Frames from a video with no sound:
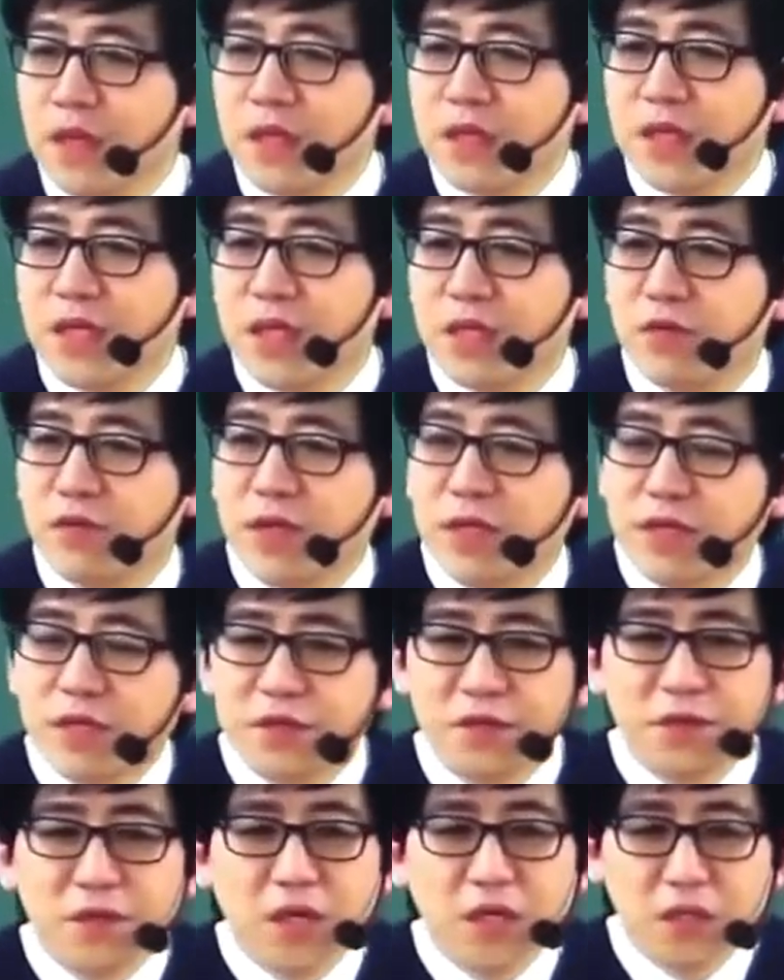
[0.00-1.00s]
예, 우리가
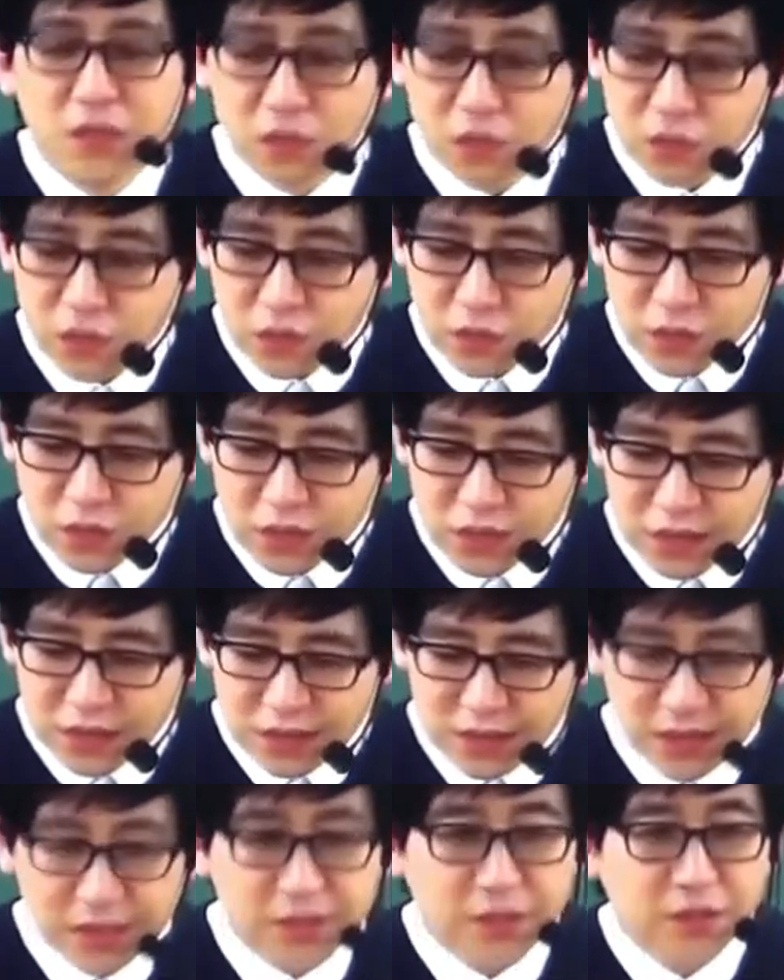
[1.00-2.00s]
여섯 가지 소송 요건에
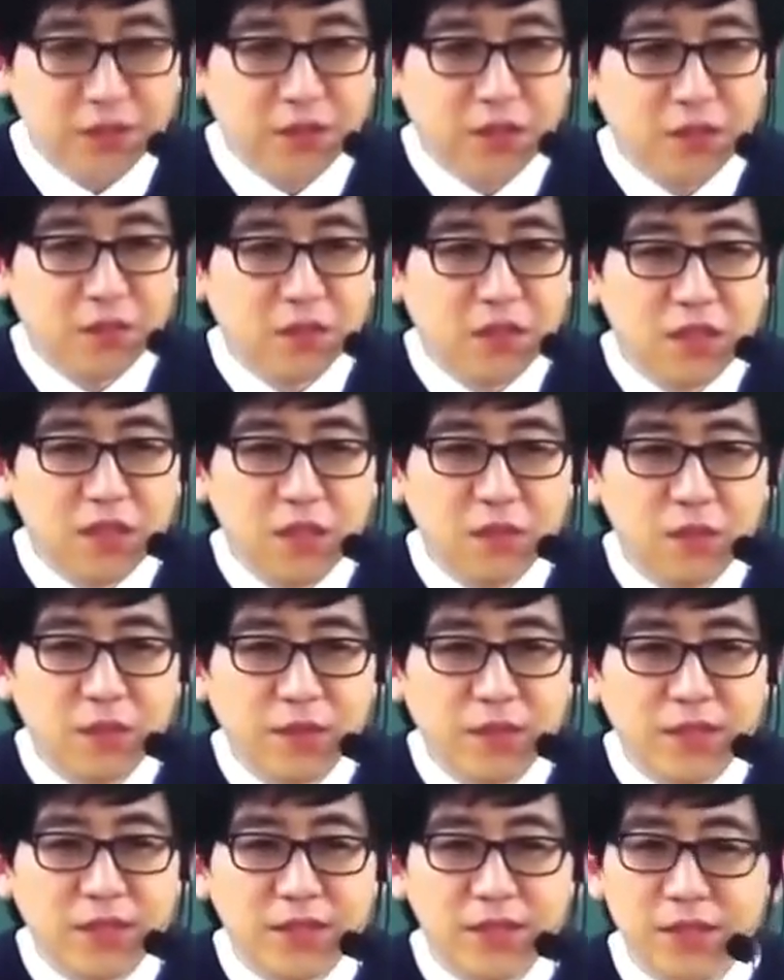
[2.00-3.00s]
대해서 함께
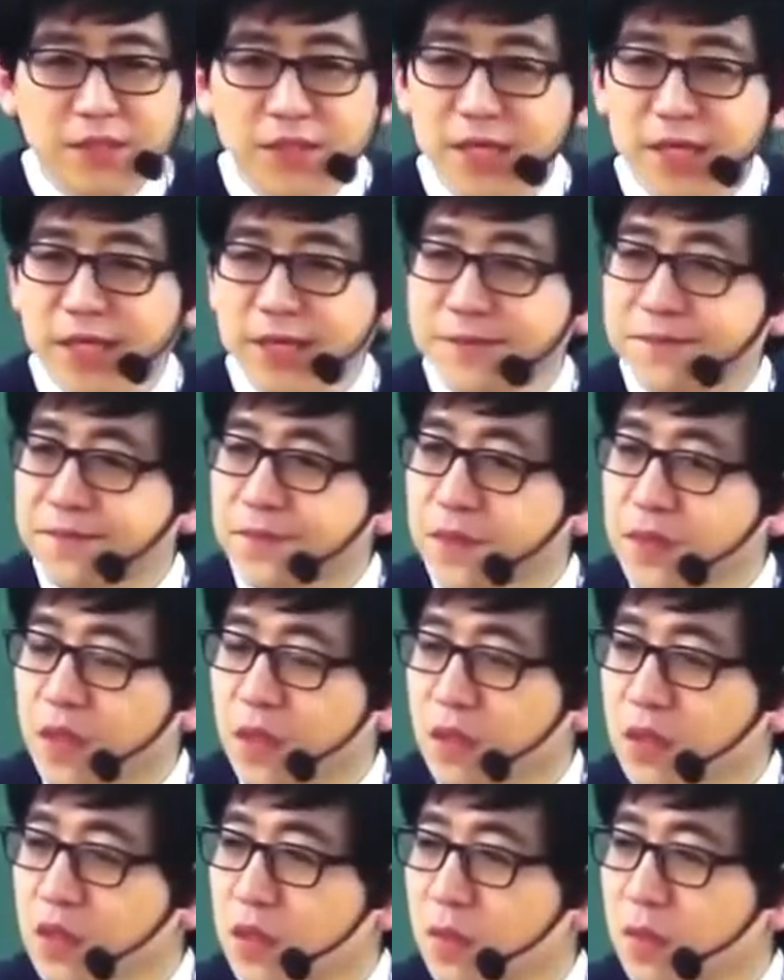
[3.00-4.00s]
살펴봤었는데
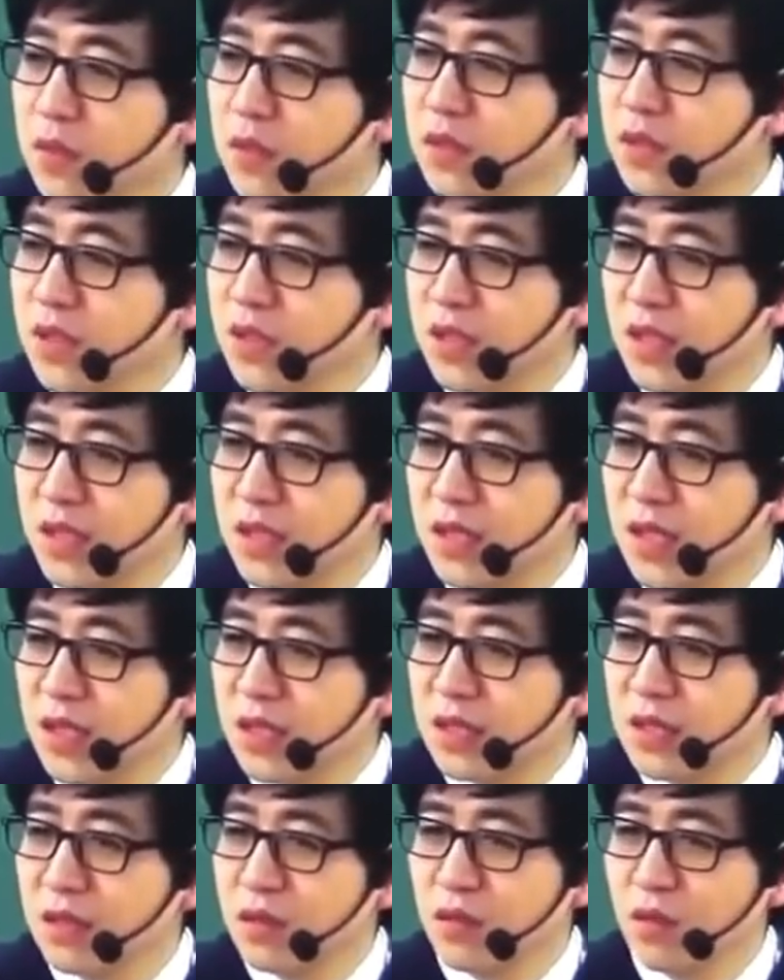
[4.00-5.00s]
어, 첫 번째
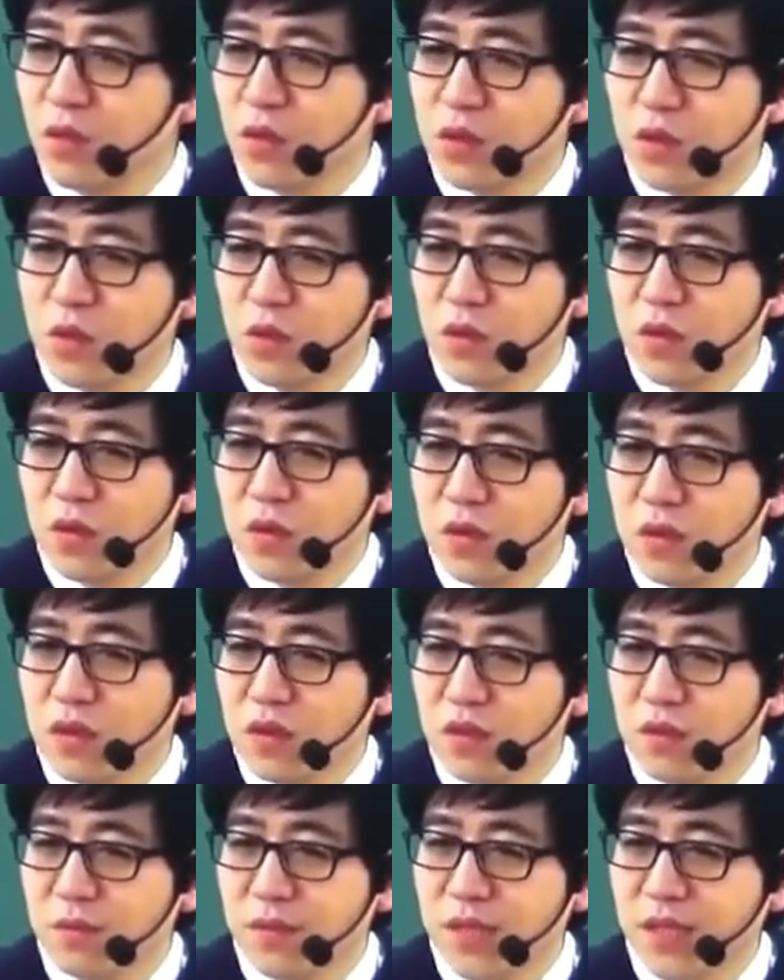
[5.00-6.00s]
대상, 원고,
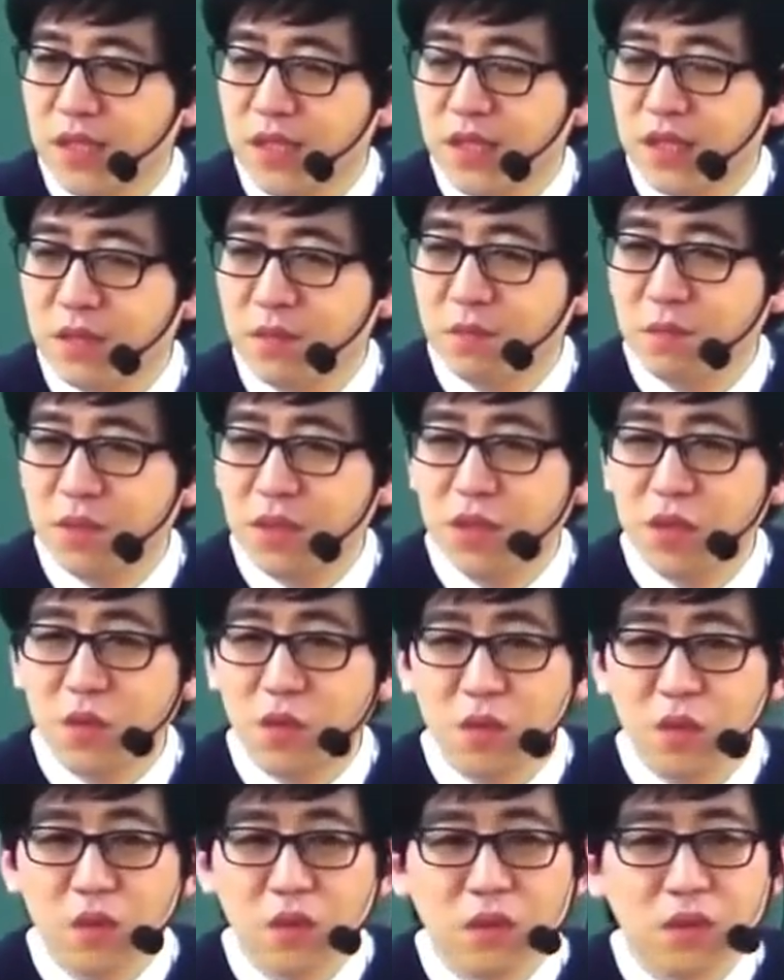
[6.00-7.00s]
협의,
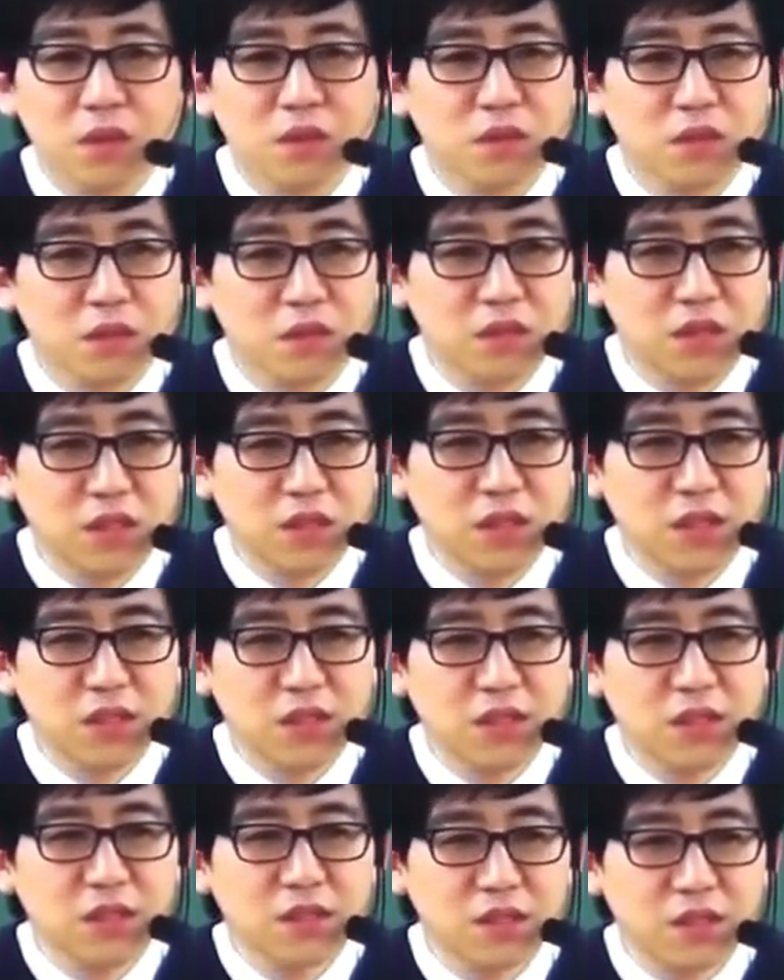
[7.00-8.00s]
피고, 전치,
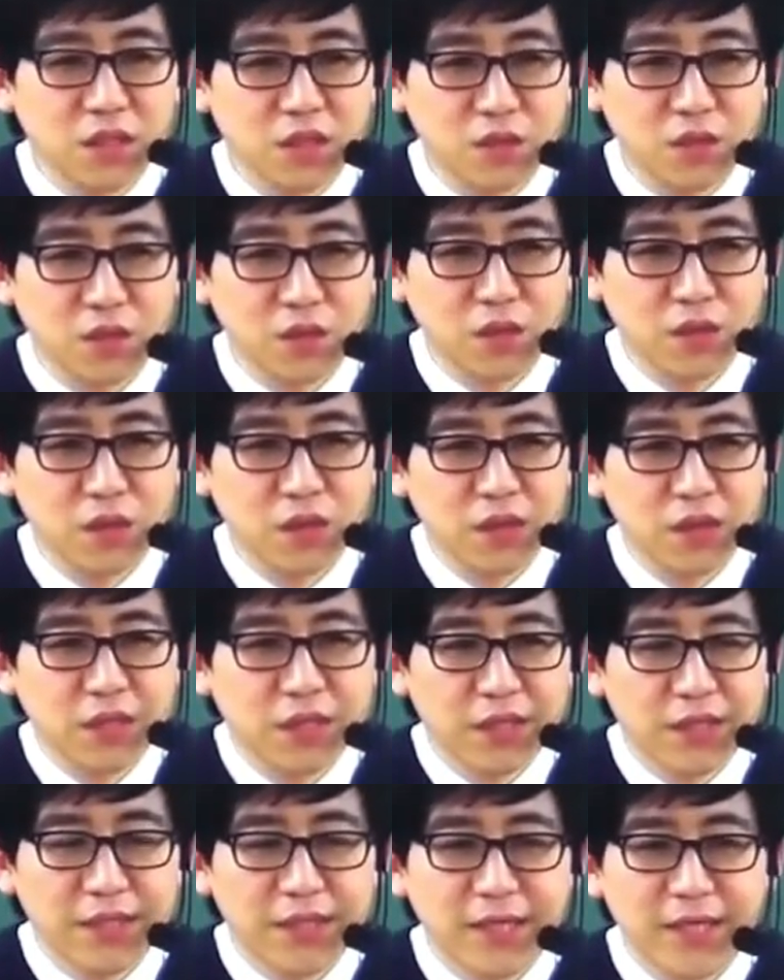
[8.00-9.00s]
제소
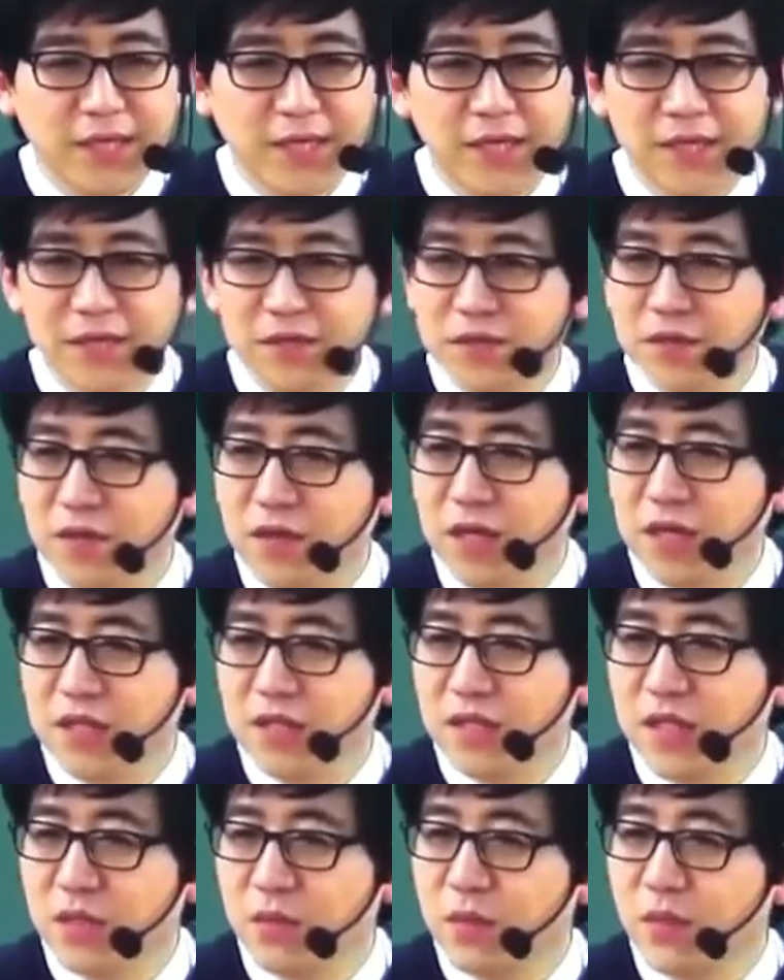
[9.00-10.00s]
이렇게 여섯 가지
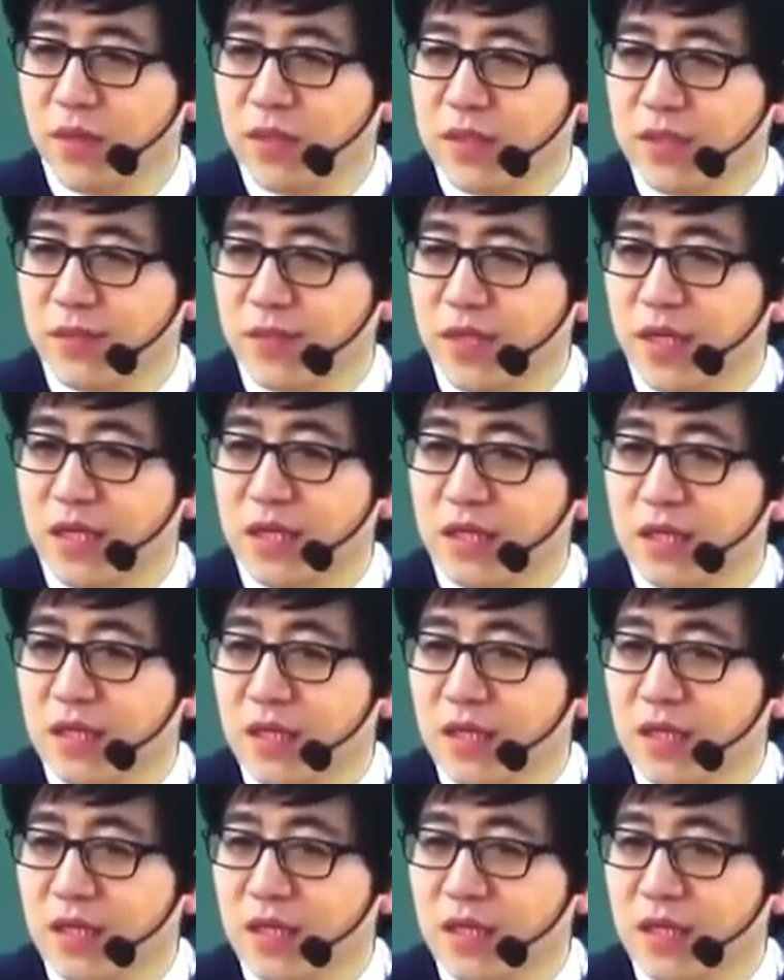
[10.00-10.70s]
살펴봤습니다.